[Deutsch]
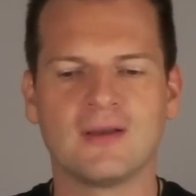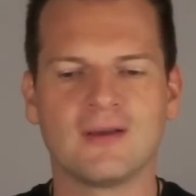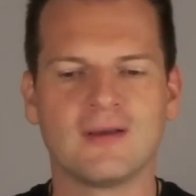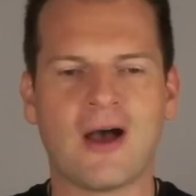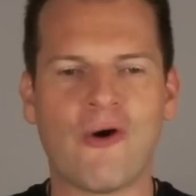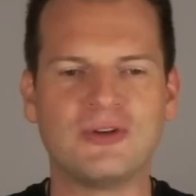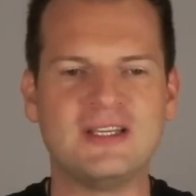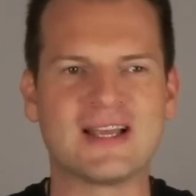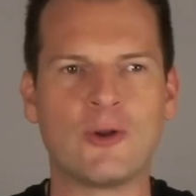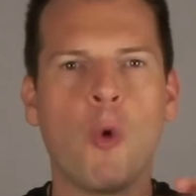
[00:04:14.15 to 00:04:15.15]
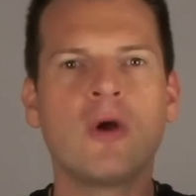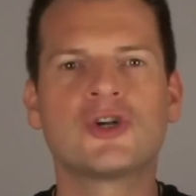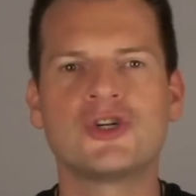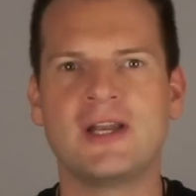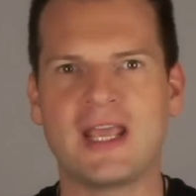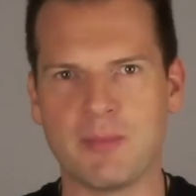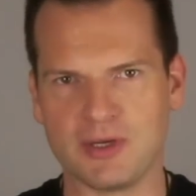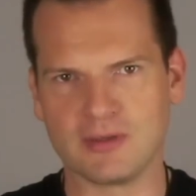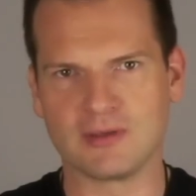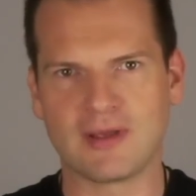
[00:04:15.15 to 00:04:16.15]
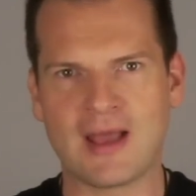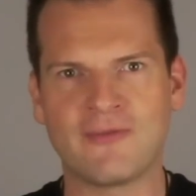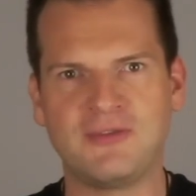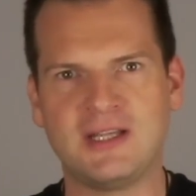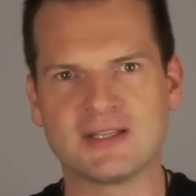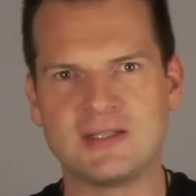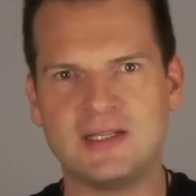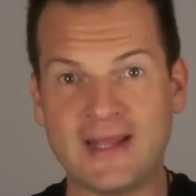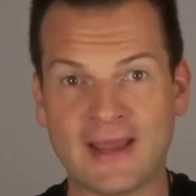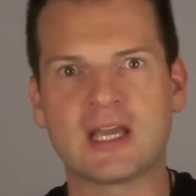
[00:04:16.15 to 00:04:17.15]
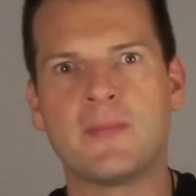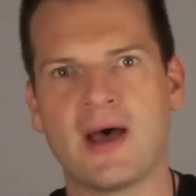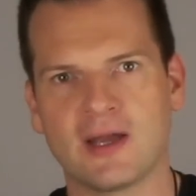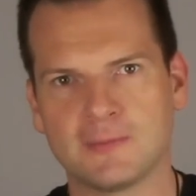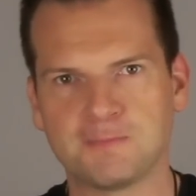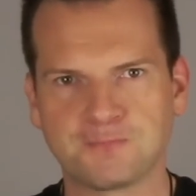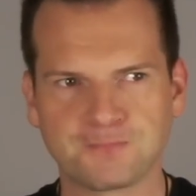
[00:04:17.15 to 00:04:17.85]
äh, auf dieser logischen Ebene, ja, wie das die Denker machen